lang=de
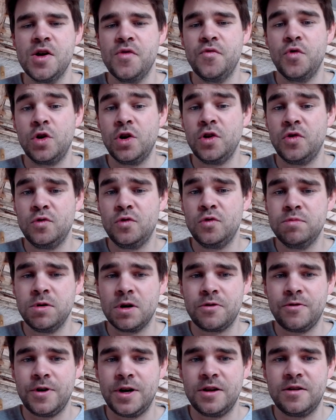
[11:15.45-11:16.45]
Wirklich super
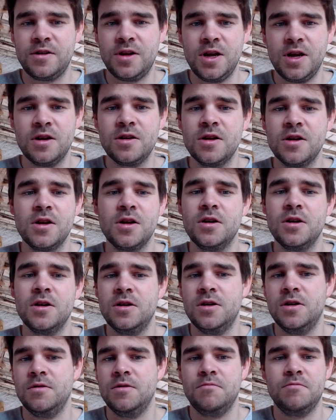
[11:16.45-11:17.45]
Qualität.
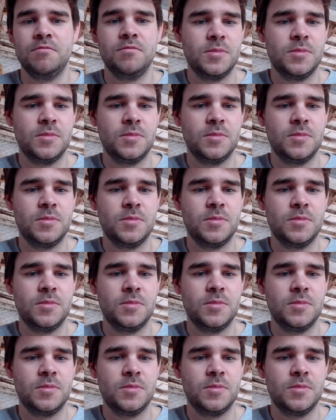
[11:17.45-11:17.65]
Ähm,